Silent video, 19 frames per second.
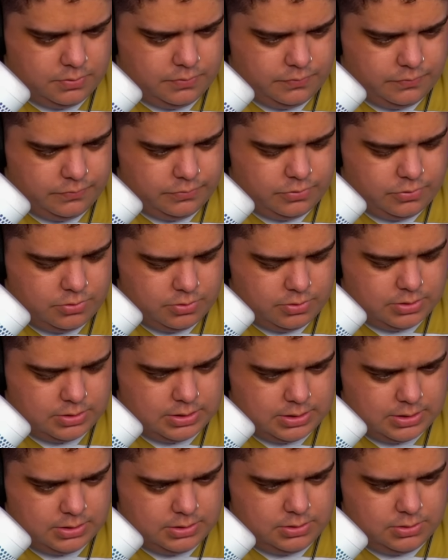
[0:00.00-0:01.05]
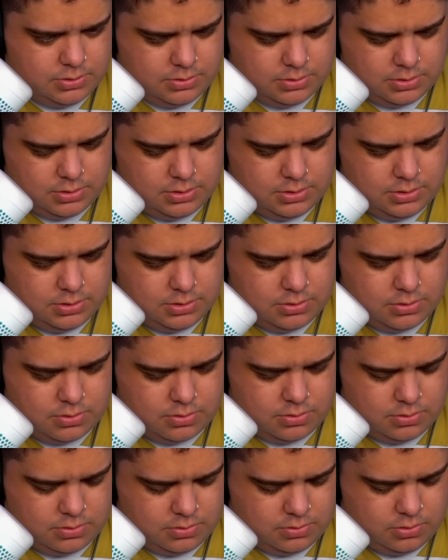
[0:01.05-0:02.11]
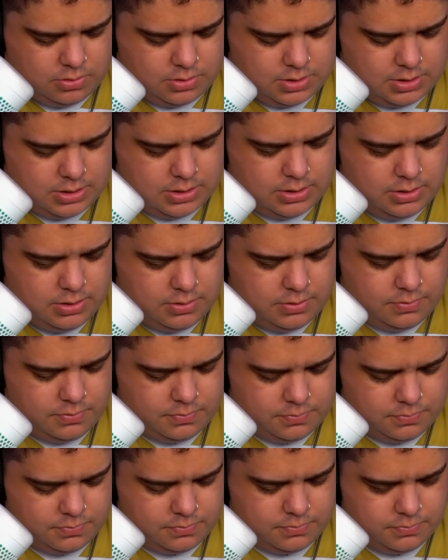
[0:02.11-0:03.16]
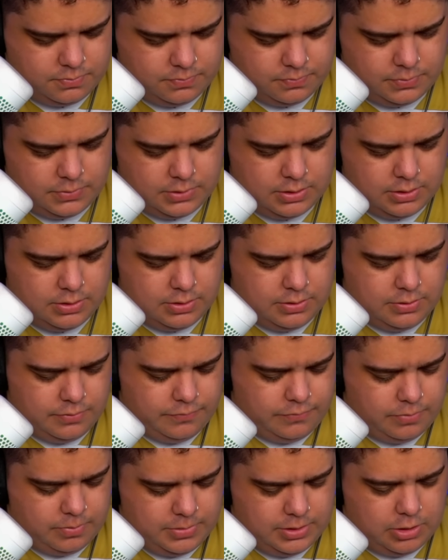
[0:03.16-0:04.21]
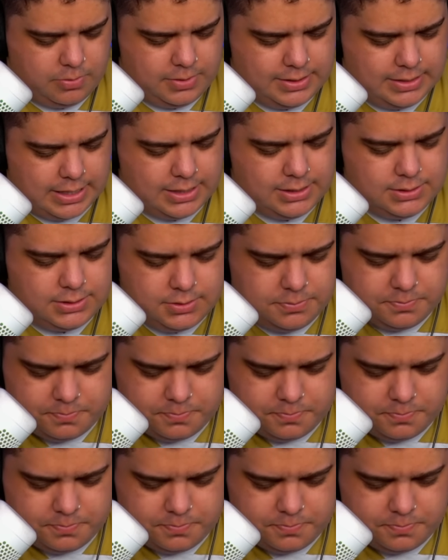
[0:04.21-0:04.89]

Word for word: Vou colocar isso aqui. Ok. Vamos dar uma Tesla.